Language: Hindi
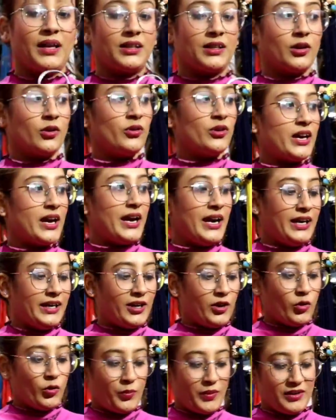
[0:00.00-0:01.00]
बात करूँ ये
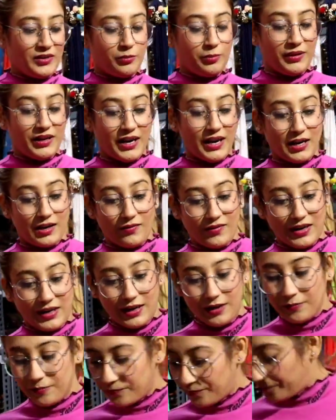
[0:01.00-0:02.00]
एटी रुपीज में रहने वाला है